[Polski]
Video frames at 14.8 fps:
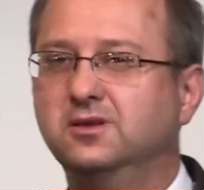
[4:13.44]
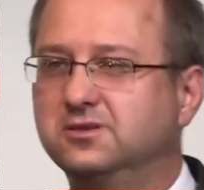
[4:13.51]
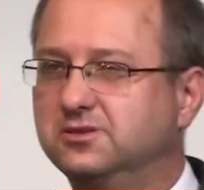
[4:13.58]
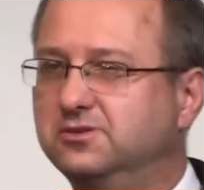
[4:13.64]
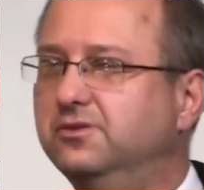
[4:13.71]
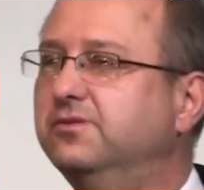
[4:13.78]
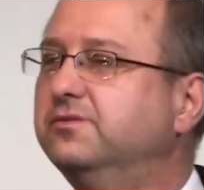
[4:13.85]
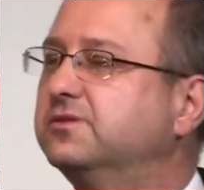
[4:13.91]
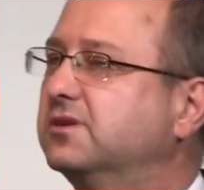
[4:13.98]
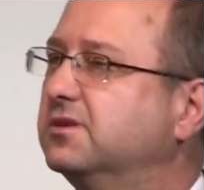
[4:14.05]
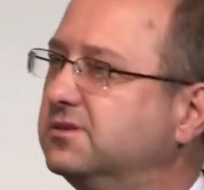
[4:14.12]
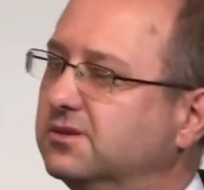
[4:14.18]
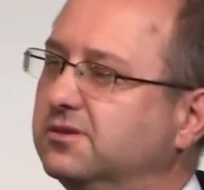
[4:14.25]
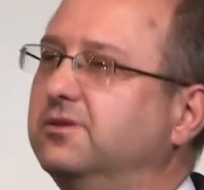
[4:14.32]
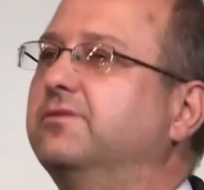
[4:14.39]
znów
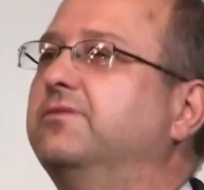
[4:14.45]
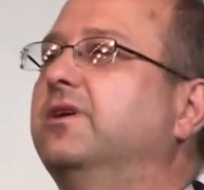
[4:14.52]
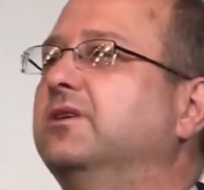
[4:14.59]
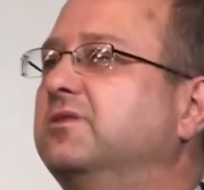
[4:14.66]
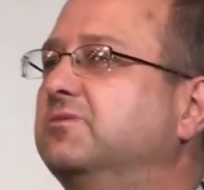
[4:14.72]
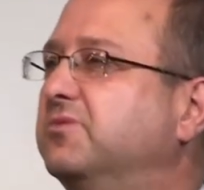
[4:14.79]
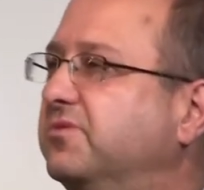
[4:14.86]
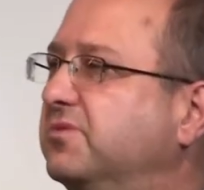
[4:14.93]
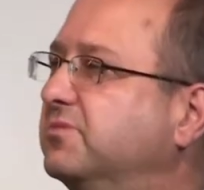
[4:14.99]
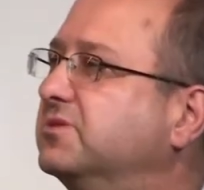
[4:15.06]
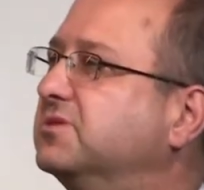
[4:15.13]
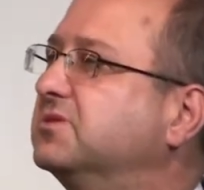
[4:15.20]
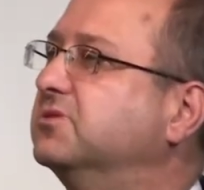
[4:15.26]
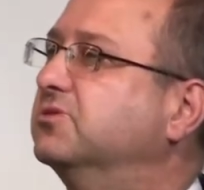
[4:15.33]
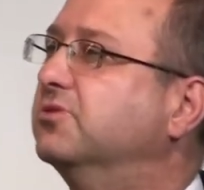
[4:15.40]
zrezygnowani mówimy,
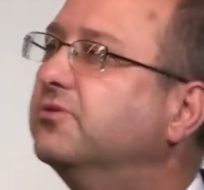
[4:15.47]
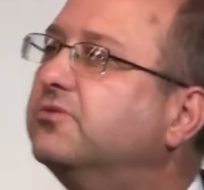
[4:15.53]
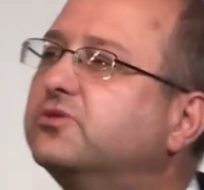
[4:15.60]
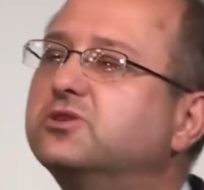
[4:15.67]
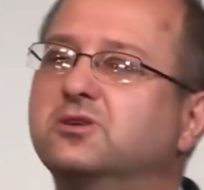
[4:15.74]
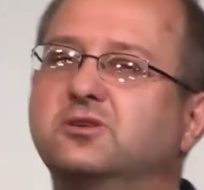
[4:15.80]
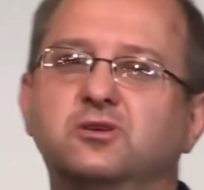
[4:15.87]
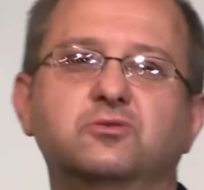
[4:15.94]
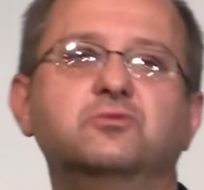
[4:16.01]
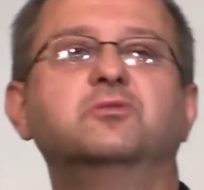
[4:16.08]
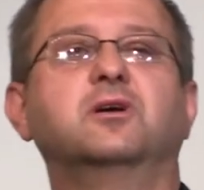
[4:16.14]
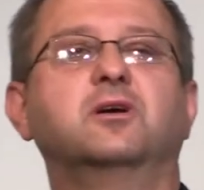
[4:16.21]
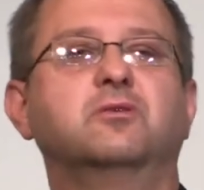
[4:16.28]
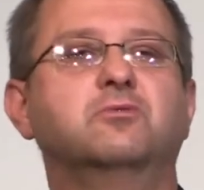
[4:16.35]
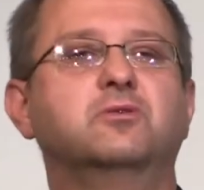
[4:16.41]
znów się nie
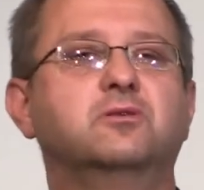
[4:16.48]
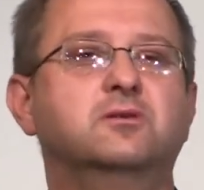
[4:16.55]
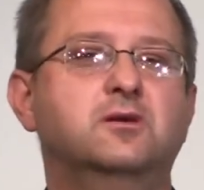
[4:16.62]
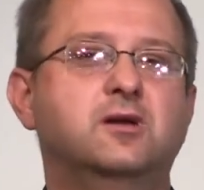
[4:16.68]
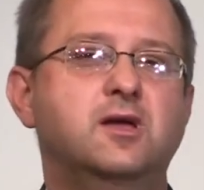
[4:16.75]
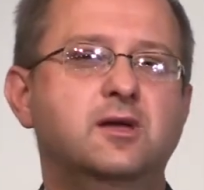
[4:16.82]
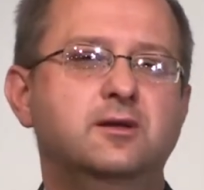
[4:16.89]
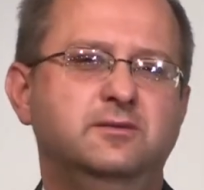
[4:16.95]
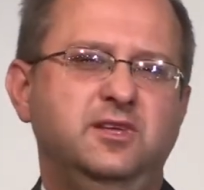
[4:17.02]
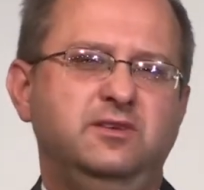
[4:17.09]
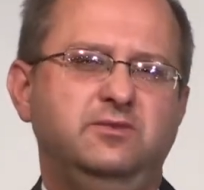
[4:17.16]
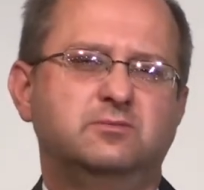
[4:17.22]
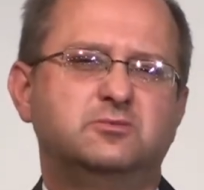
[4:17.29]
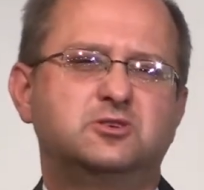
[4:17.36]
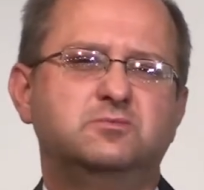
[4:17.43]
udało. Nie
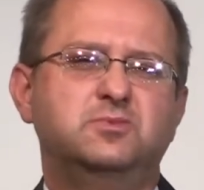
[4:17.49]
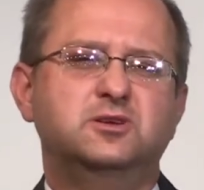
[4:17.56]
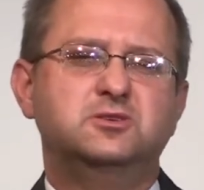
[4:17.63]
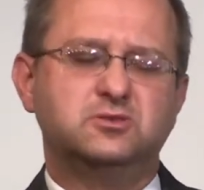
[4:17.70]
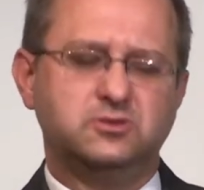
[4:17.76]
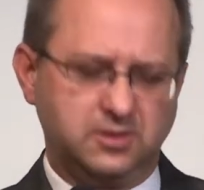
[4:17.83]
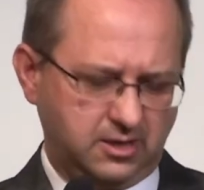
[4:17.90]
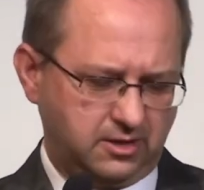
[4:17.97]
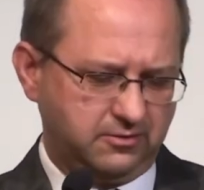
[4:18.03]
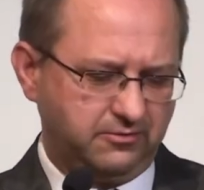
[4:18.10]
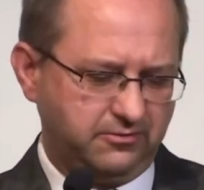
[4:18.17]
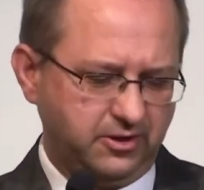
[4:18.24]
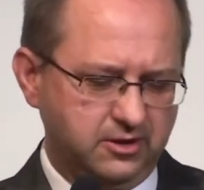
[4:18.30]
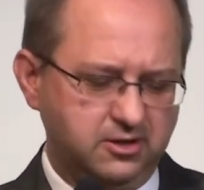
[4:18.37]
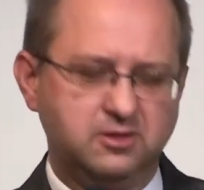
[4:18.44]
wiem, czy będzie to takim
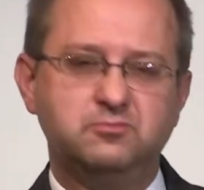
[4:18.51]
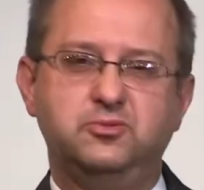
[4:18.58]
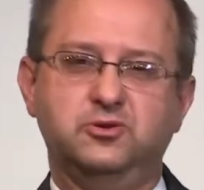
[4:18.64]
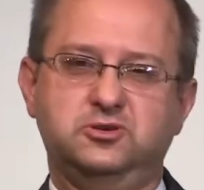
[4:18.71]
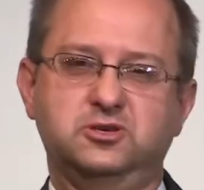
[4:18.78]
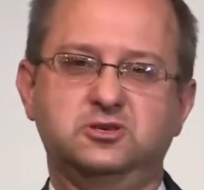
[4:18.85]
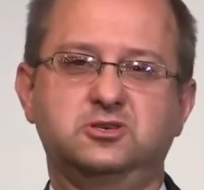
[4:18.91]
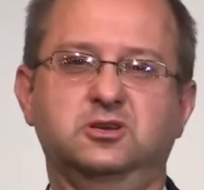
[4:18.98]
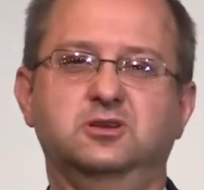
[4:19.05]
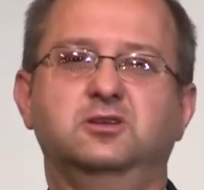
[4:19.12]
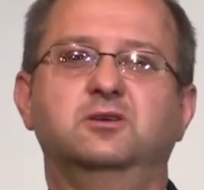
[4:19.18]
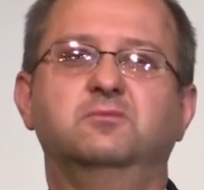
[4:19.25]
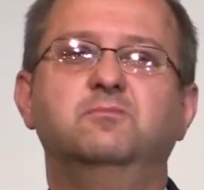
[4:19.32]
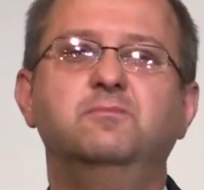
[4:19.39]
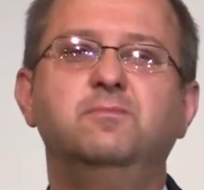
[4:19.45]
wielkim
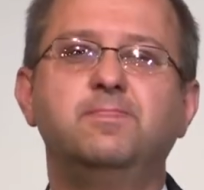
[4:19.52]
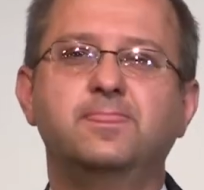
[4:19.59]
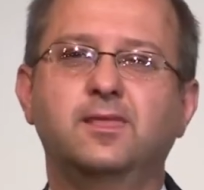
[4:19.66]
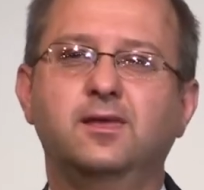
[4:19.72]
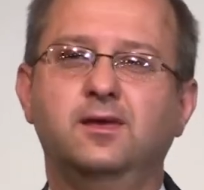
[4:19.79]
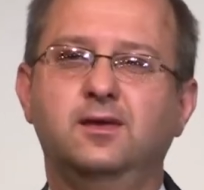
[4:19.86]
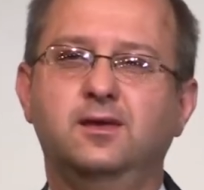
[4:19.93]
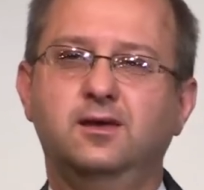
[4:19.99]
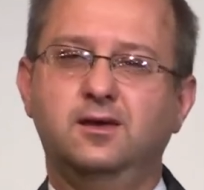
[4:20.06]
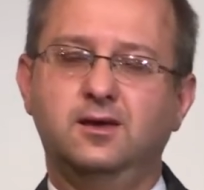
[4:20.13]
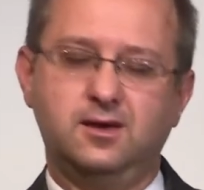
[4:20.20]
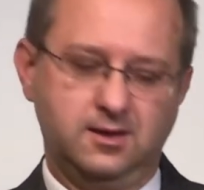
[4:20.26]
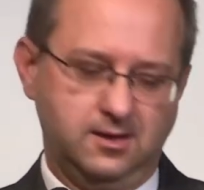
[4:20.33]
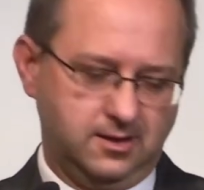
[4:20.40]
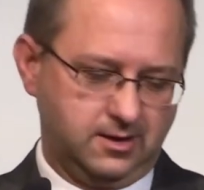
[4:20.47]
pocieszeniem,
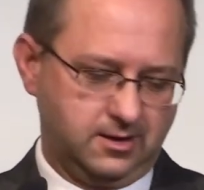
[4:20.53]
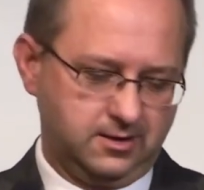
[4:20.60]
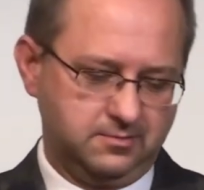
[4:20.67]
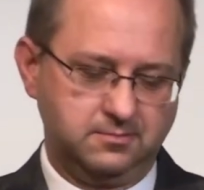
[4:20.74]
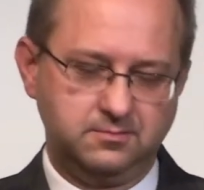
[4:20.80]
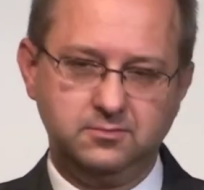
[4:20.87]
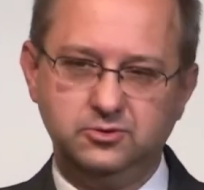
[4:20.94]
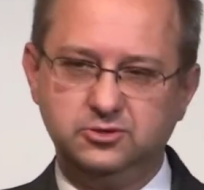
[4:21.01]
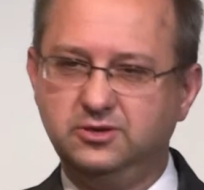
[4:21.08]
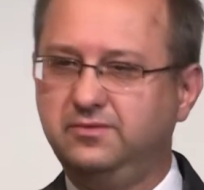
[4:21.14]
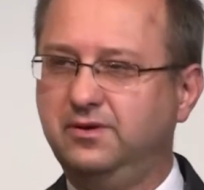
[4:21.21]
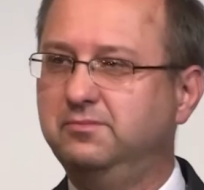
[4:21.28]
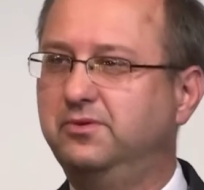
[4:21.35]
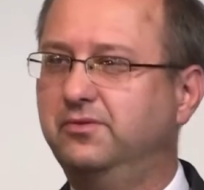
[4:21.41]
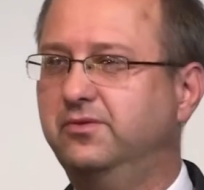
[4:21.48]
ale muszę
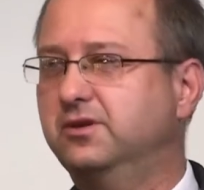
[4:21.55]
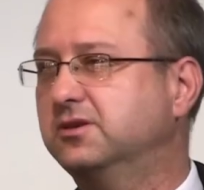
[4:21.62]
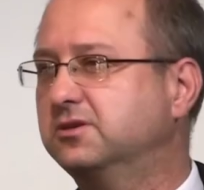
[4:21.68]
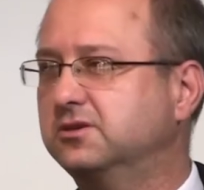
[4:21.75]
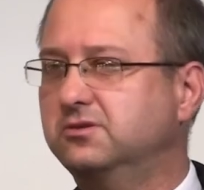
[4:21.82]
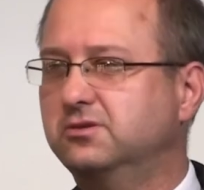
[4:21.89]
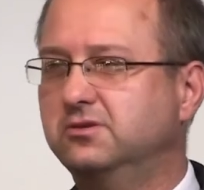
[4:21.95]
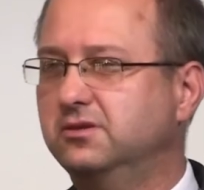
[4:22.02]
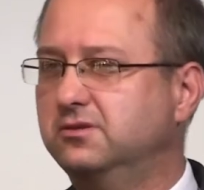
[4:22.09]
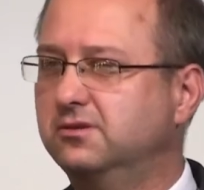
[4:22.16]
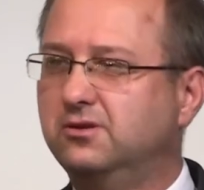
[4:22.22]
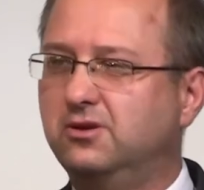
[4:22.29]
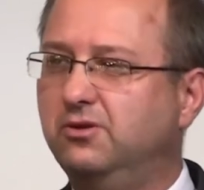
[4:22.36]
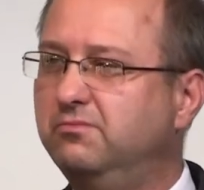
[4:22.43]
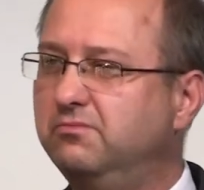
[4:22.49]
Wam powiedzieć, że to nie
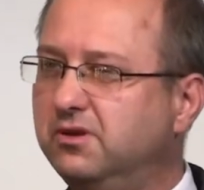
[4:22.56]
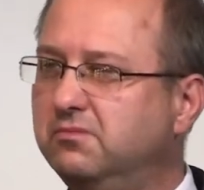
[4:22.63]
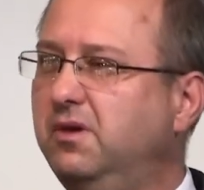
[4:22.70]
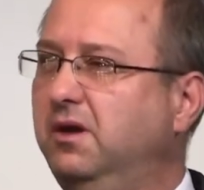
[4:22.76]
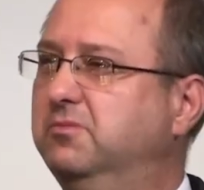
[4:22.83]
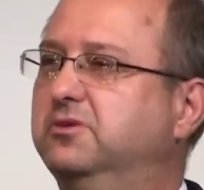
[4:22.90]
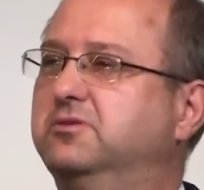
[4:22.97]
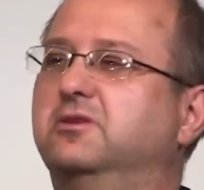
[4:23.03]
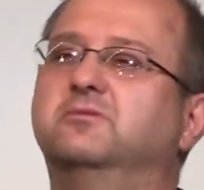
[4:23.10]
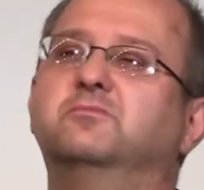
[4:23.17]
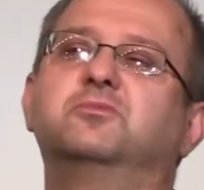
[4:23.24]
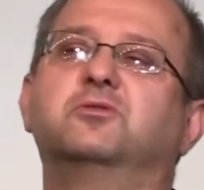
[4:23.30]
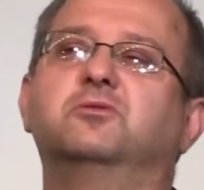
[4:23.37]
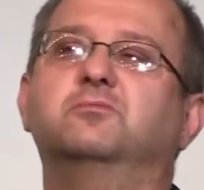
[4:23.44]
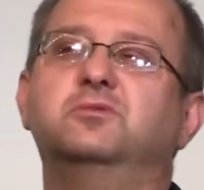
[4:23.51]
tylko my mamy ten
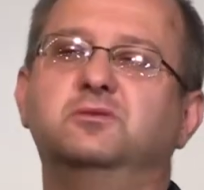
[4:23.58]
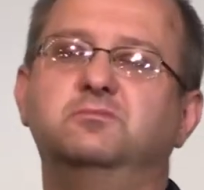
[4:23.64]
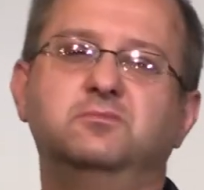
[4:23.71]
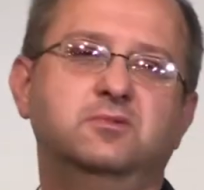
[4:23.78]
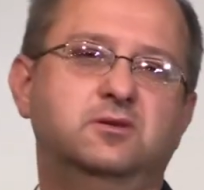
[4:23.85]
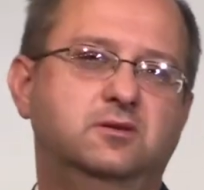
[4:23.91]
problem.